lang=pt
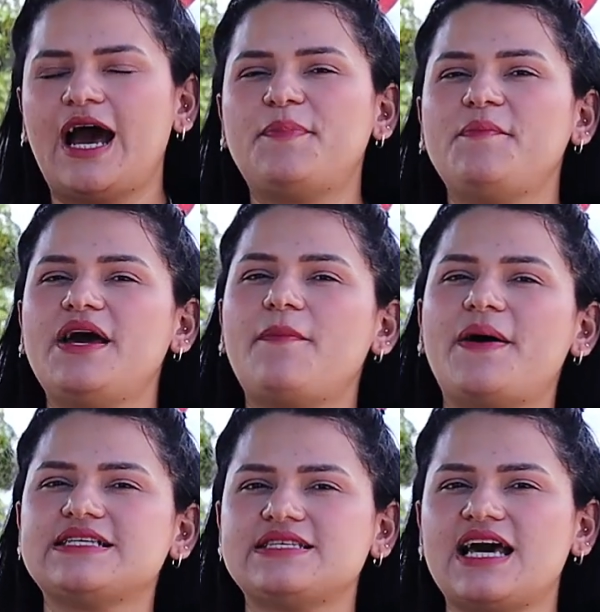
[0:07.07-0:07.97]
a primeira
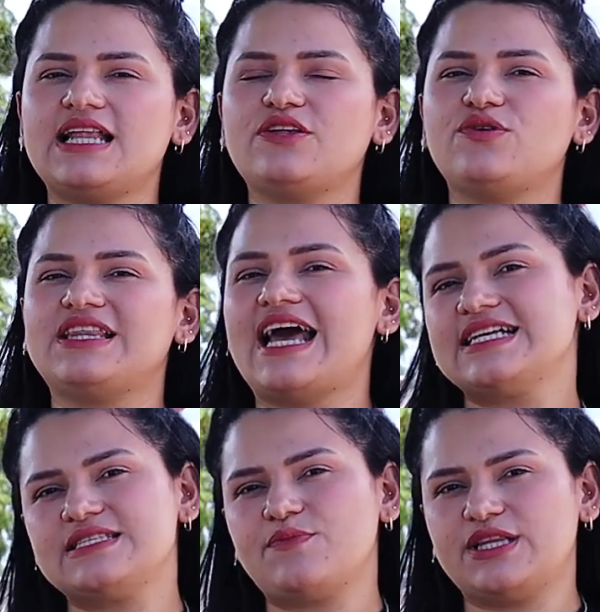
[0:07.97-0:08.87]
parcela do
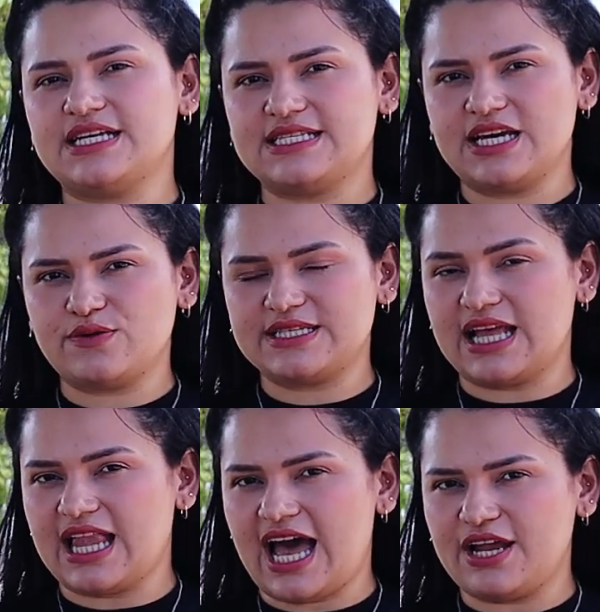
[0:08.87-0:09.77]
13º
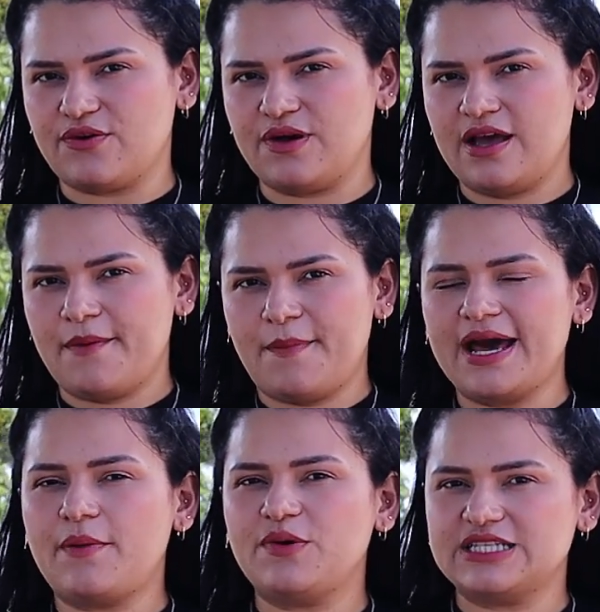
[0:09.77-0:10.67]
salário
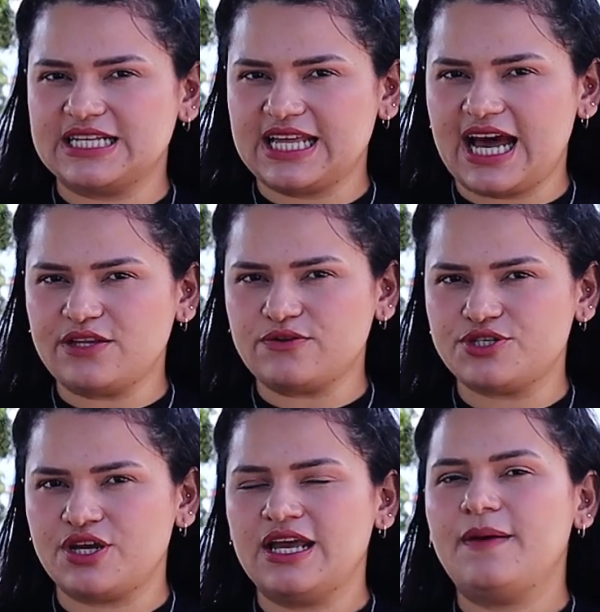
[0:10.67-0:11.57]
para
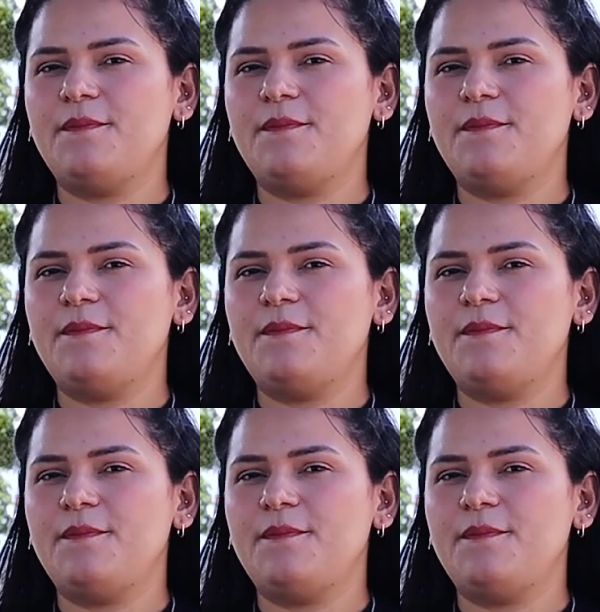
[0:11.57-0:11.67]
aposentados